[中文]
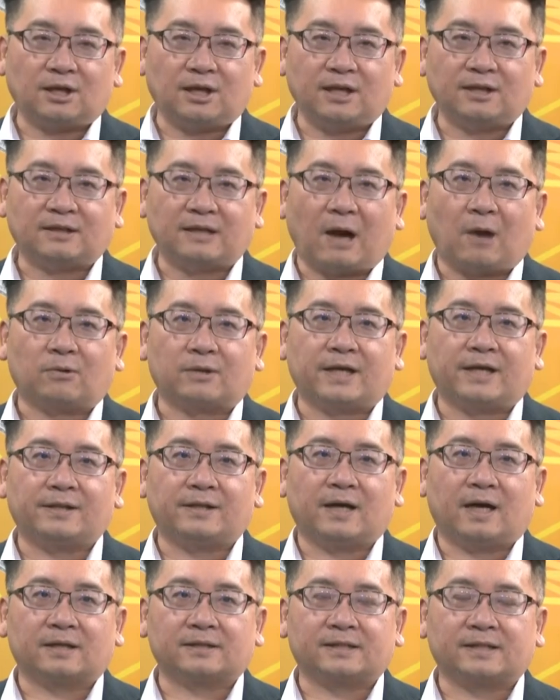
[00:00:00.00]
低岛
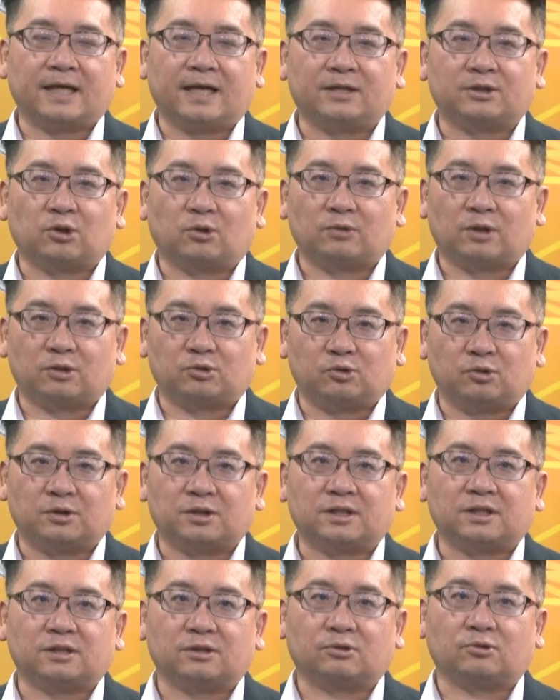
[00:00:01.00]
链的、啊、这种的
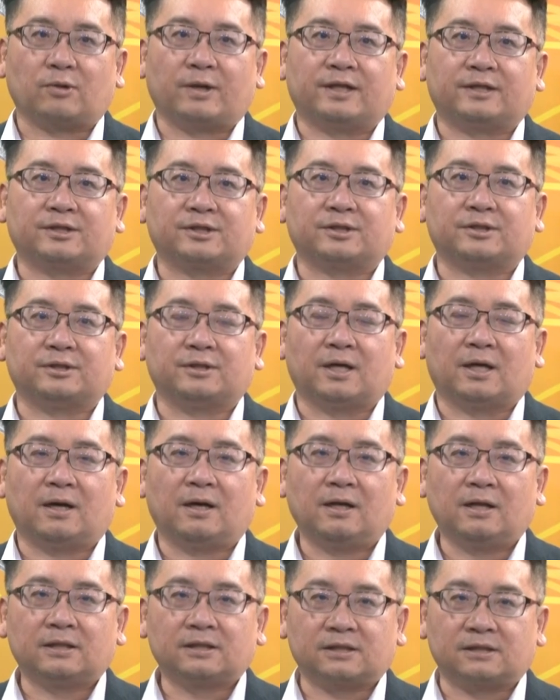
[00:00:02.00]
军事对峙
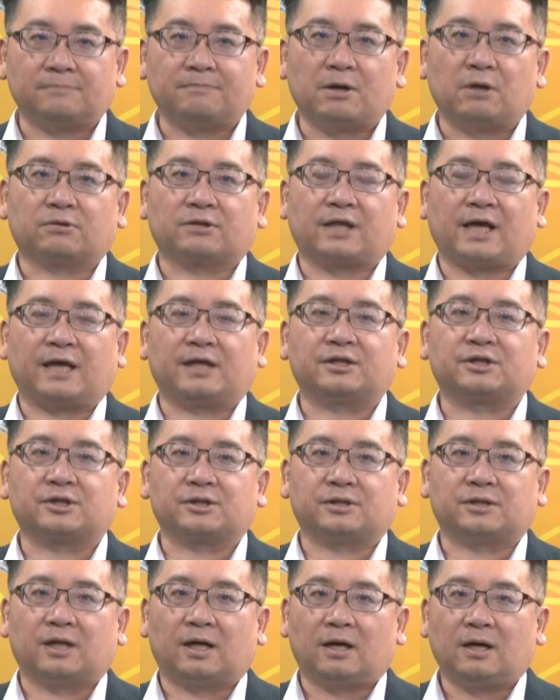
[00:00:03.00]
呢是没有停
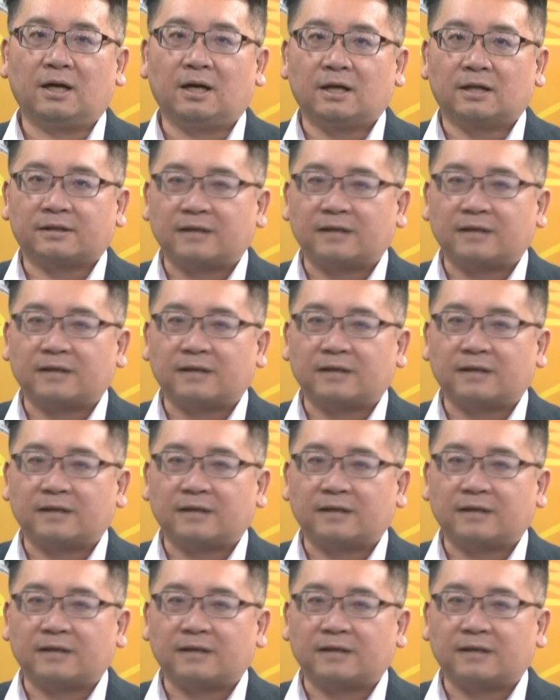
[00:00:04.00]
止的。